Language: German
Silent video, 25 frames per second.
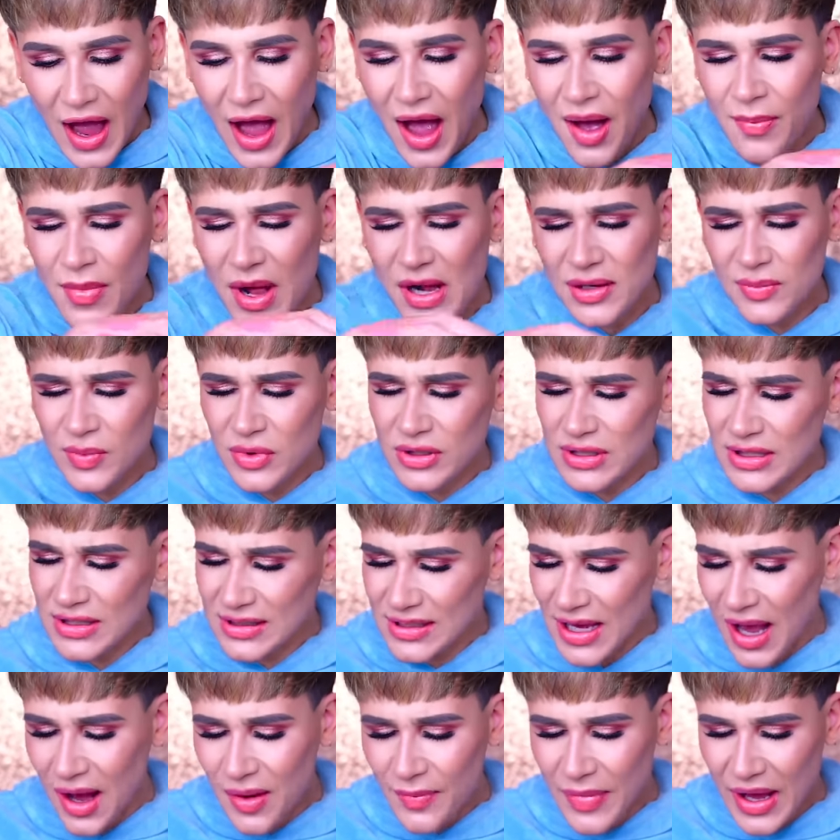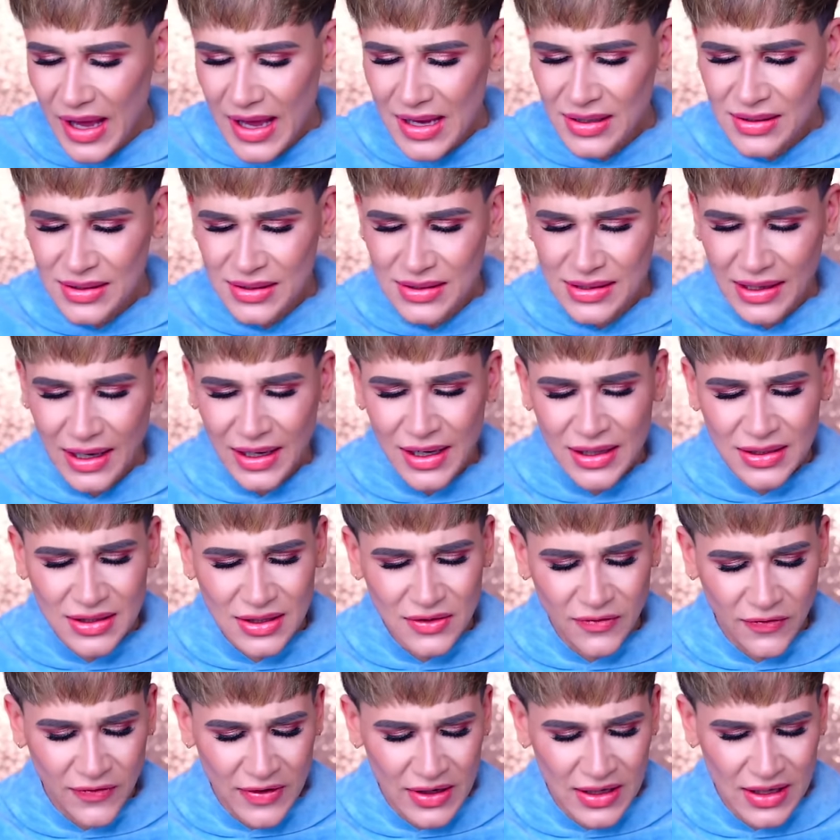Wir haben halt, muss ich sagen, bei Essence
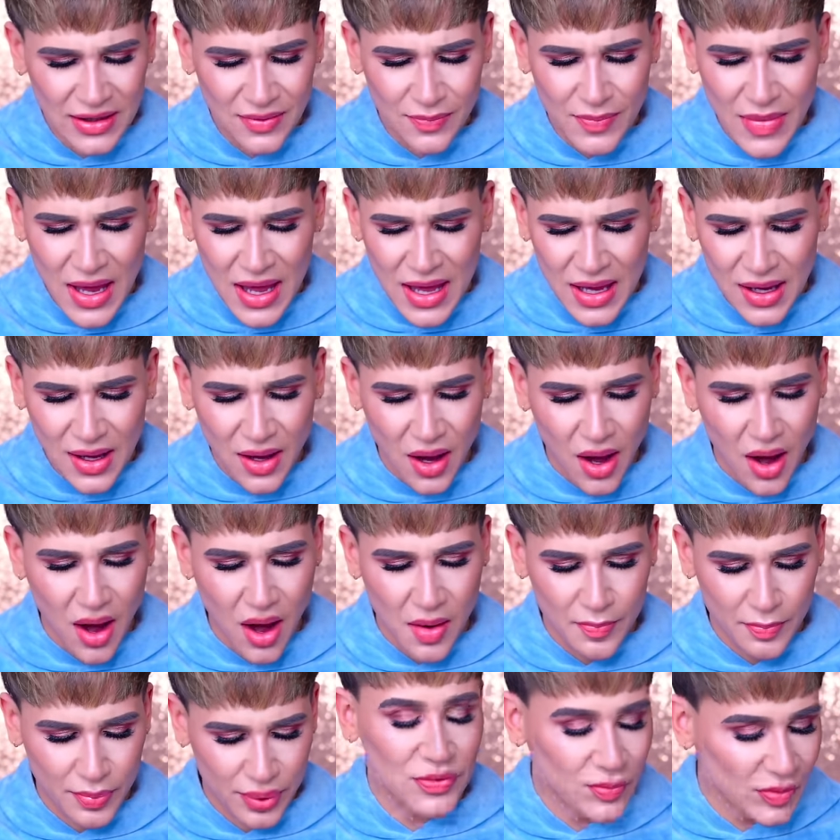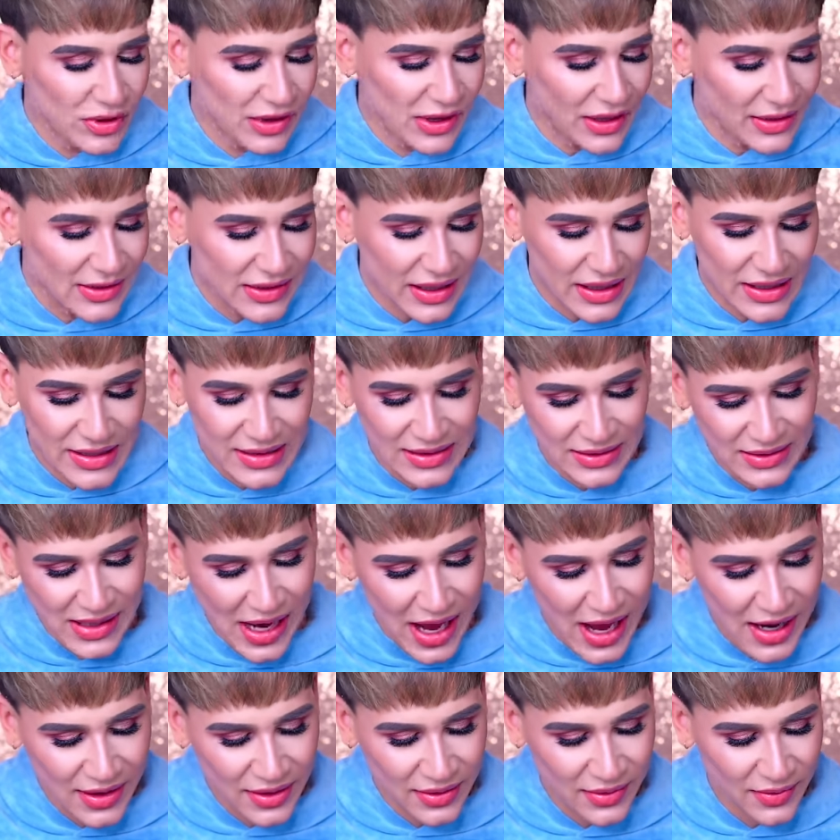relativ wenig Make-up. Ich muss ganz ehrlich
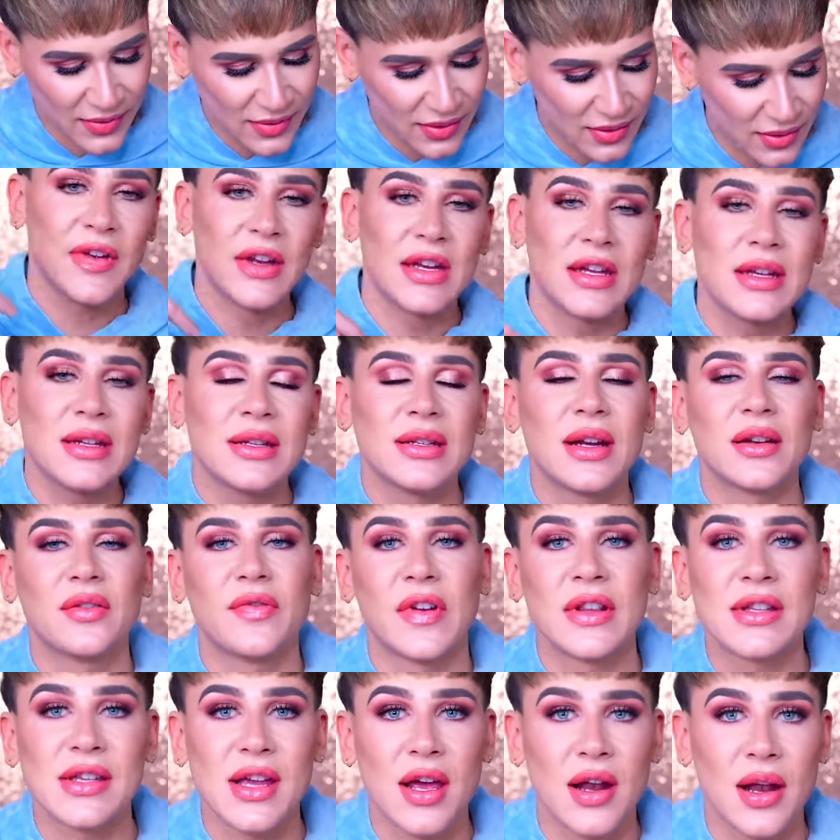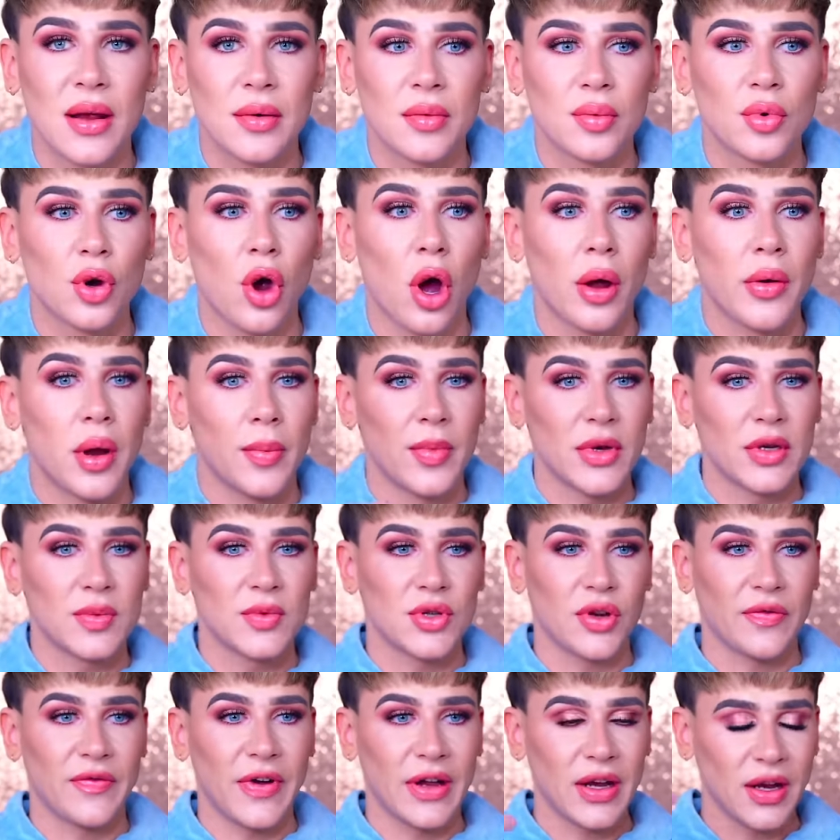sagen, wenn ich einen Adventskalender bekomme, damit ich
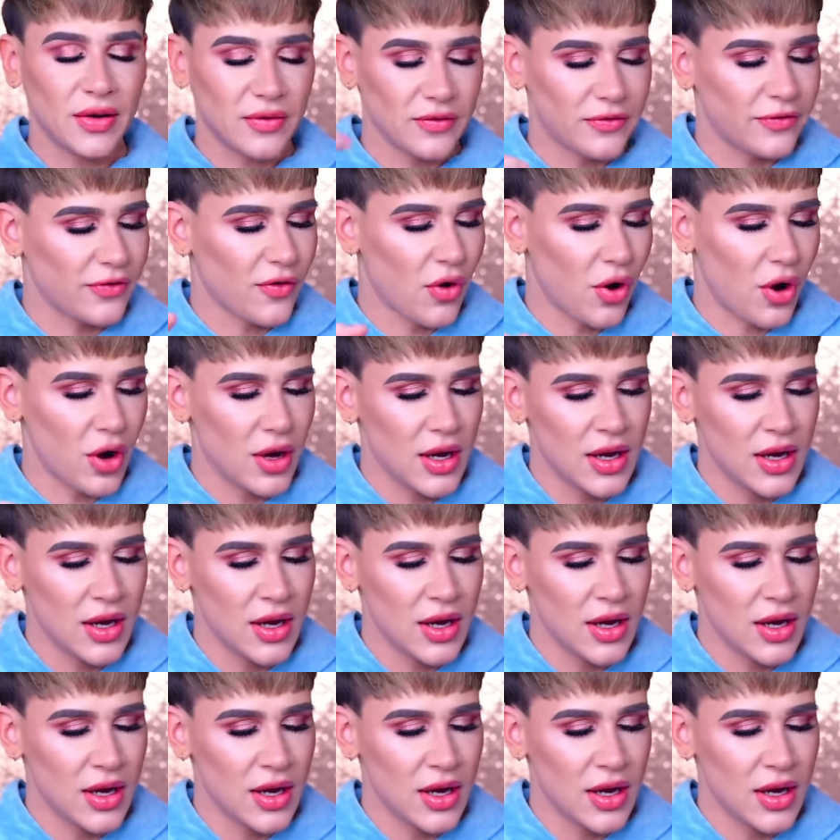mich auf Weihnachten freue,